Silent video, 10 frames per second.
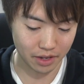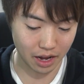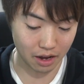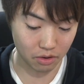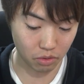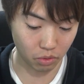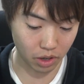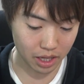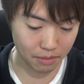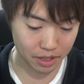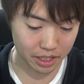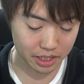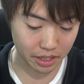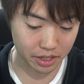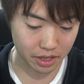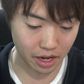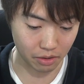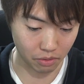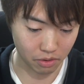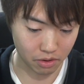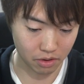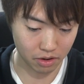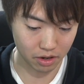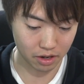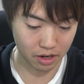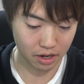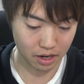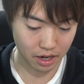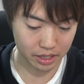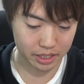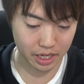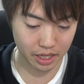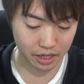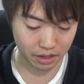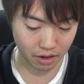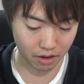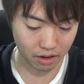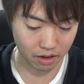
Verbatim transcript: あこれオラ玉でしか引けないのあ引けないんだ